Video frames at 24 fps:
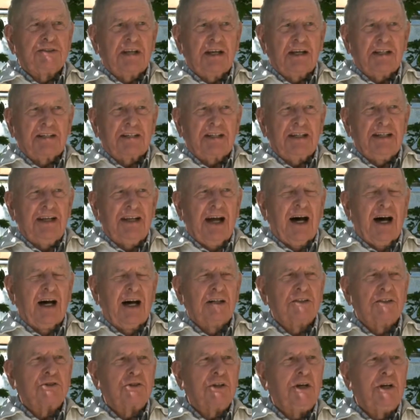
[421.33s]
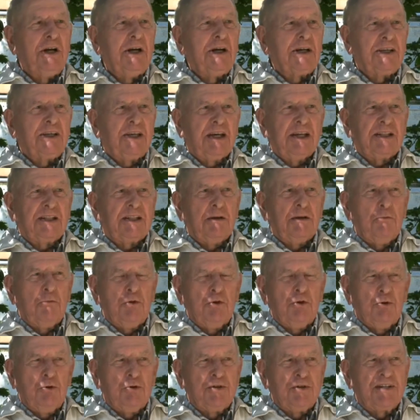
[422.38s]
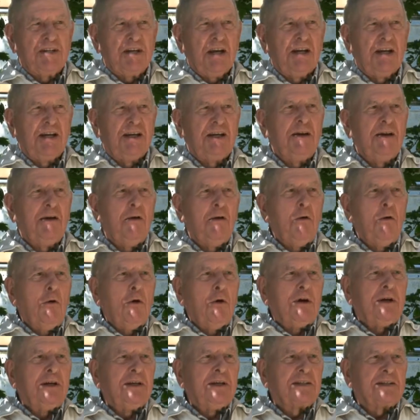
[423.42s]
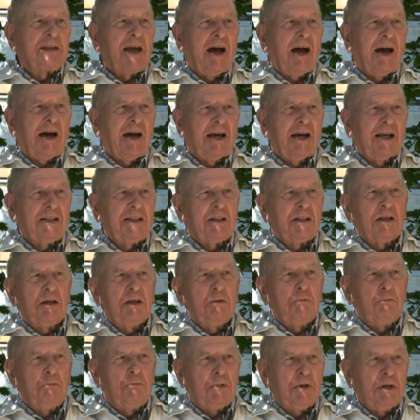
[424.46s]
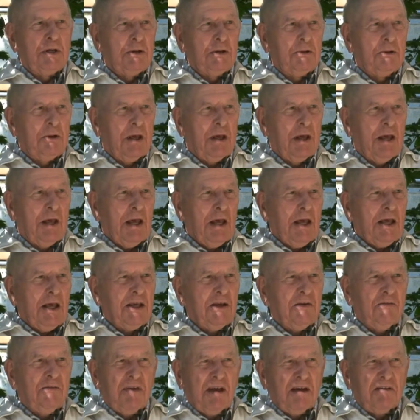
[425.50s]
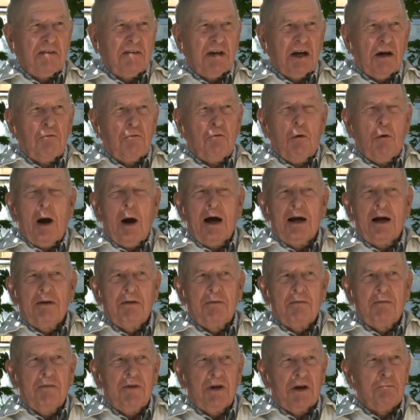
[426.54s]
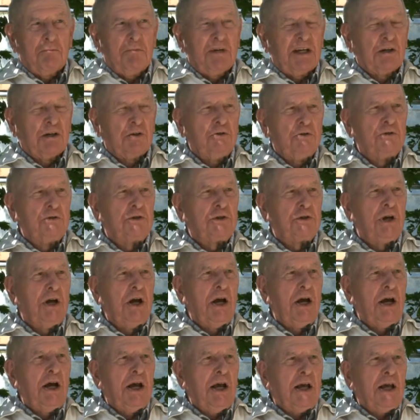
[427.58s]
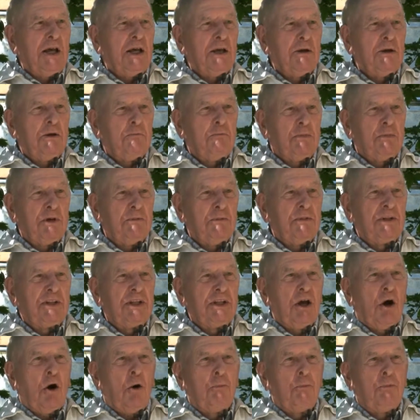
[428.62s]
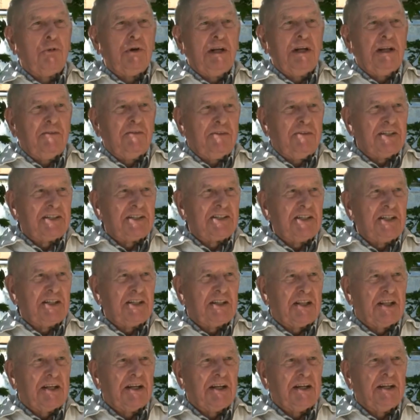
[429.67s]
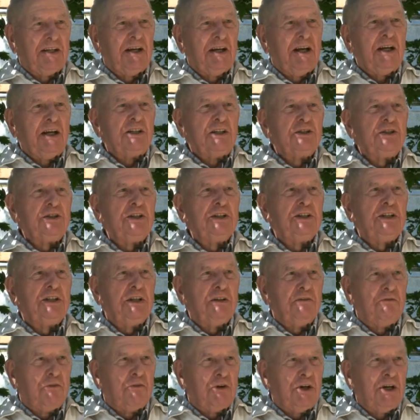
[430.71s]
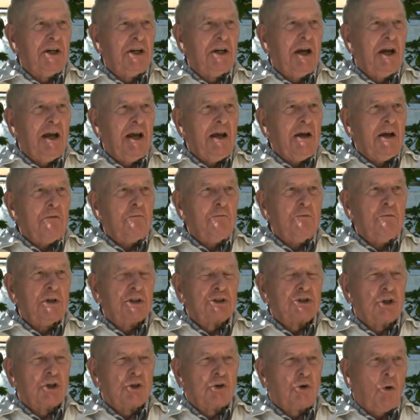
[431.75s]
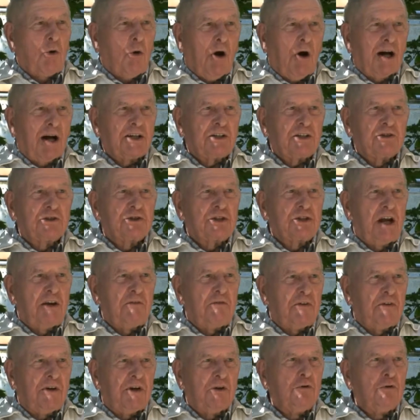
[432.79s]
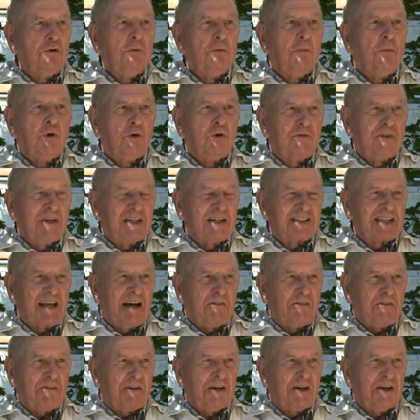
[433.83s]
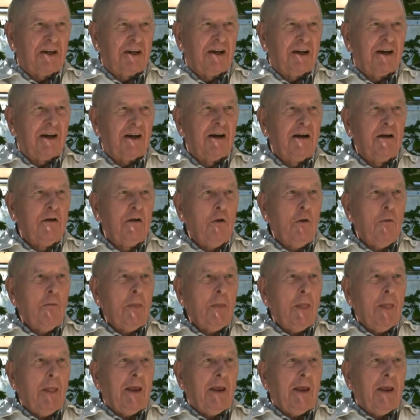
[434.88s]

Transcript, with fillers: d'un certain âge qui était menuisier. Il s'arrête et puis il vient vers moi, vers mes ruches, et puis il me dit, on peut les visiter. J'ai dit oui, mais je crois que j'ai fait une mauvaise affaire.